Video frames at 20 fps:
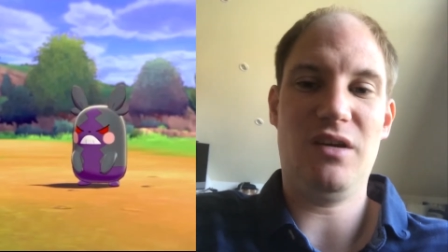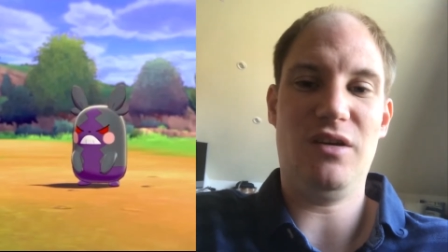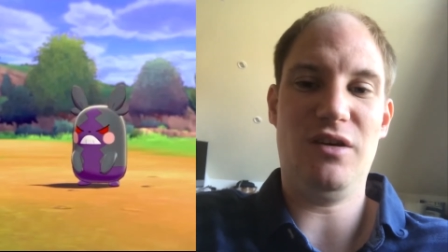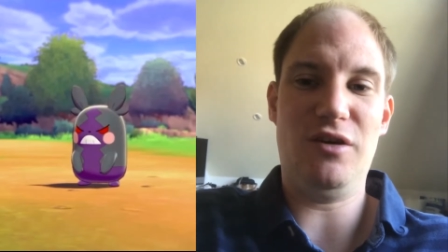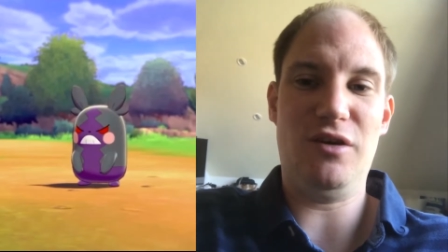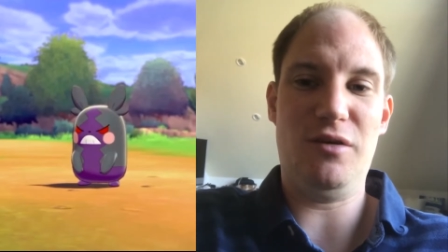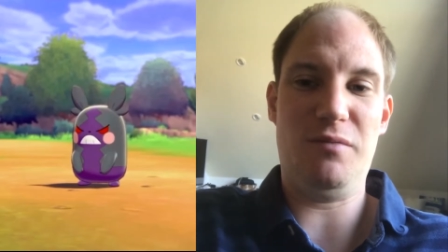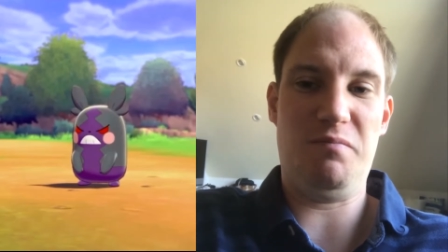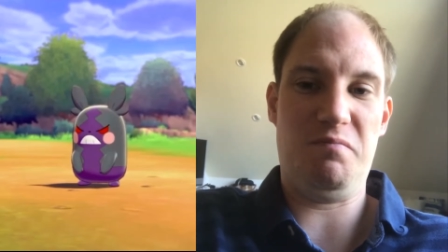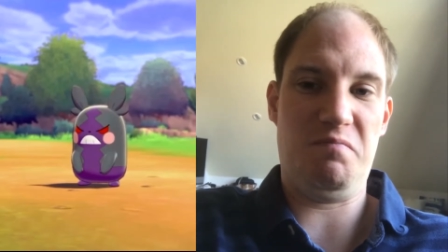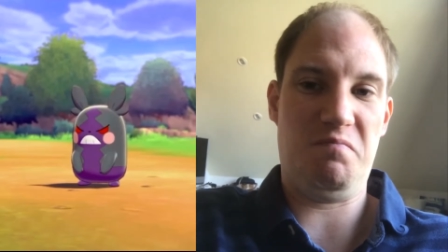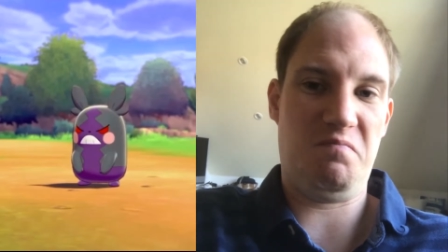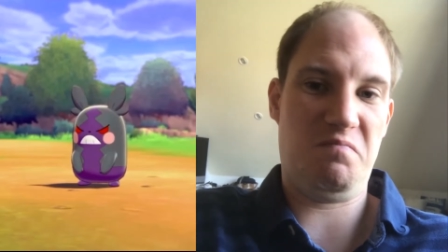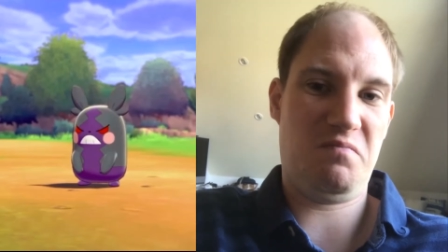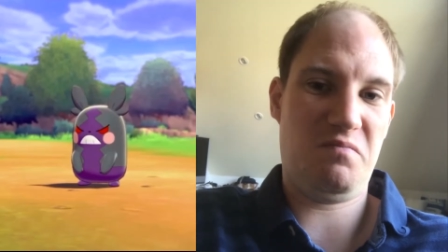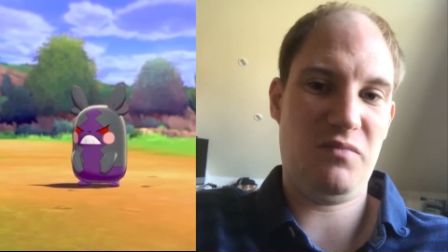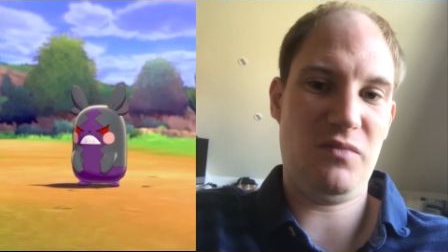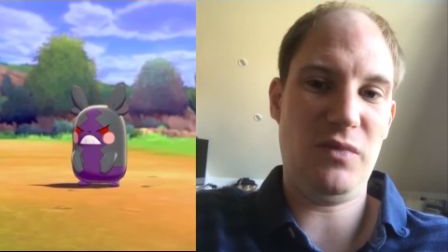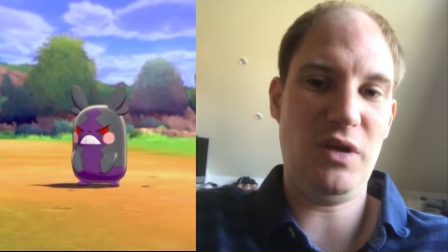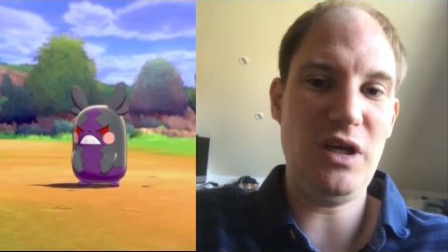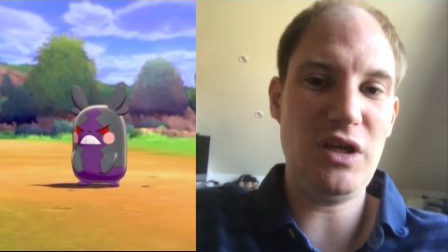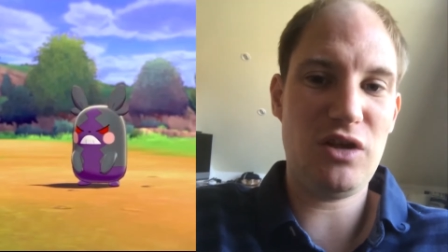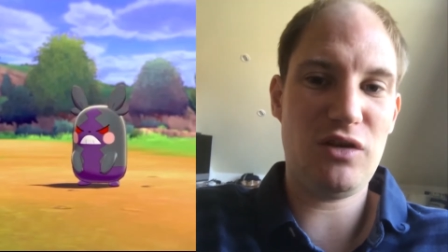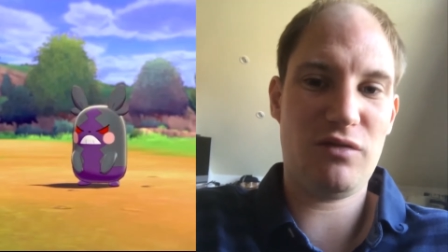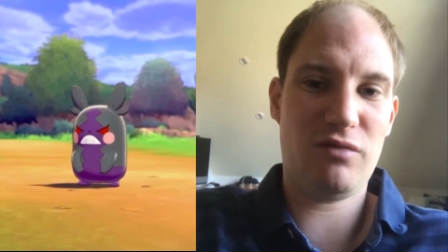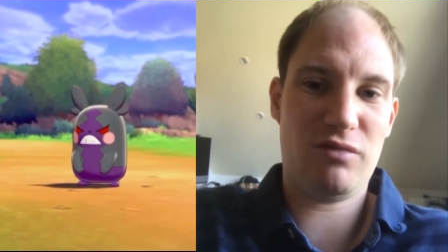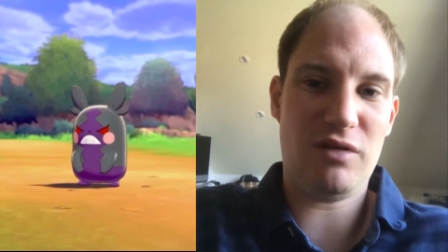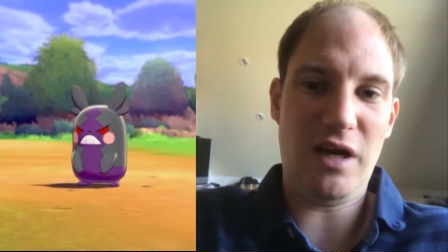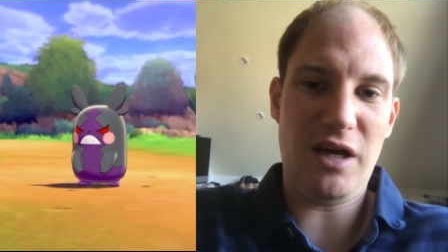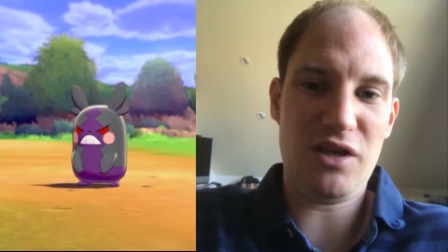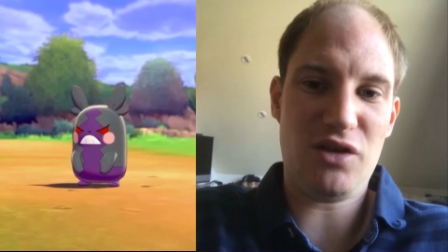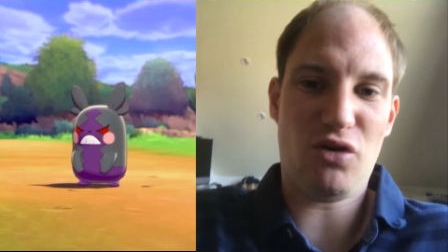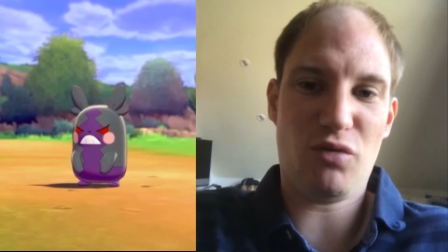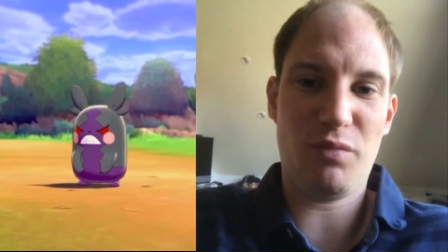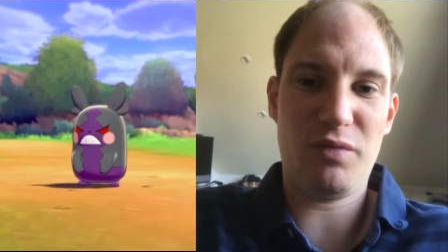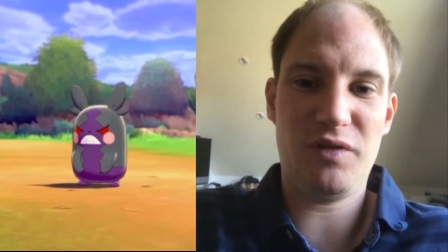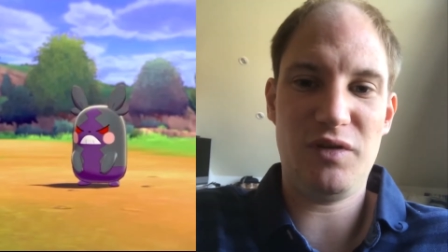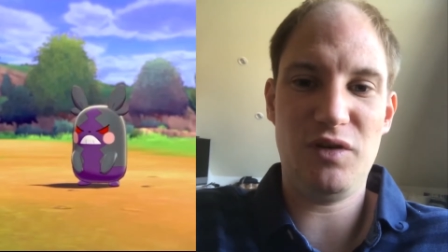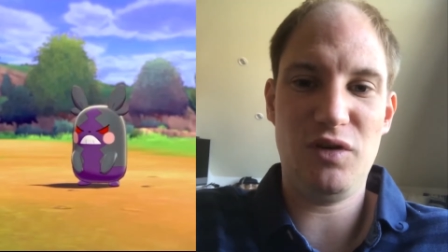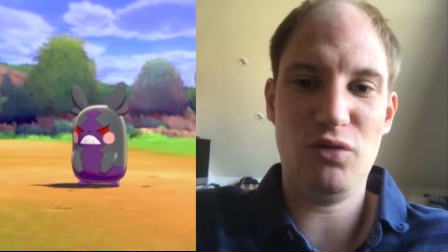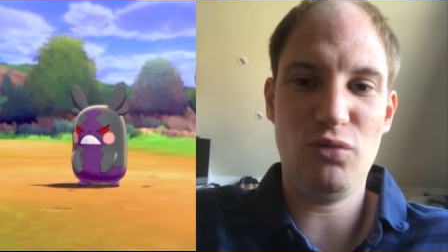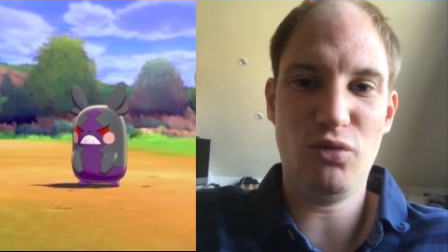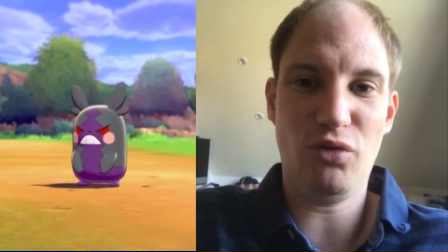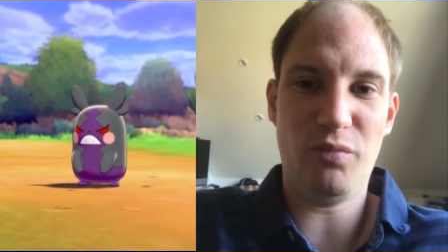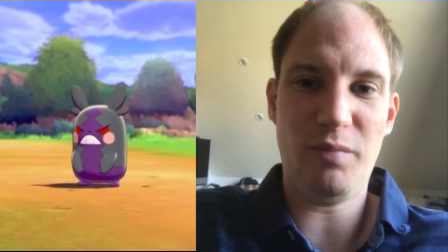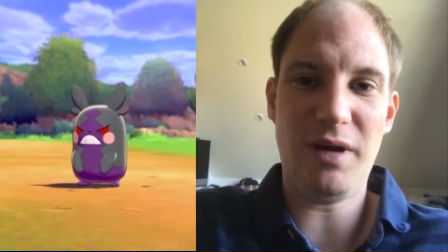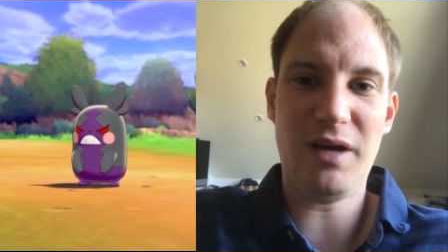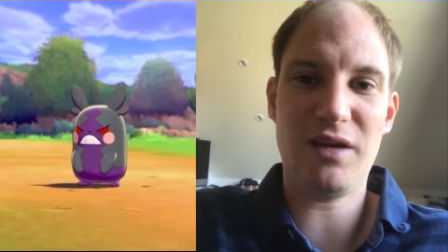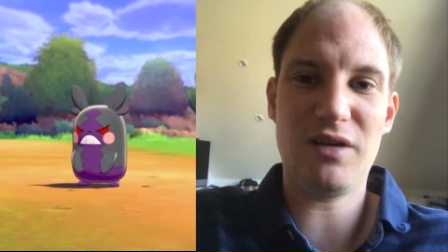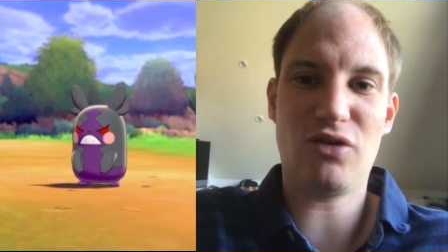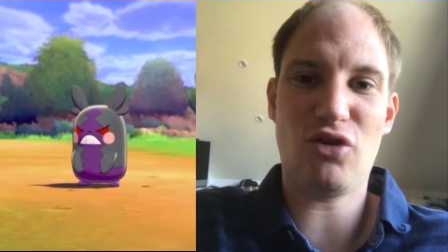Ähm, ich, da ich auch ein bisschen die News mache,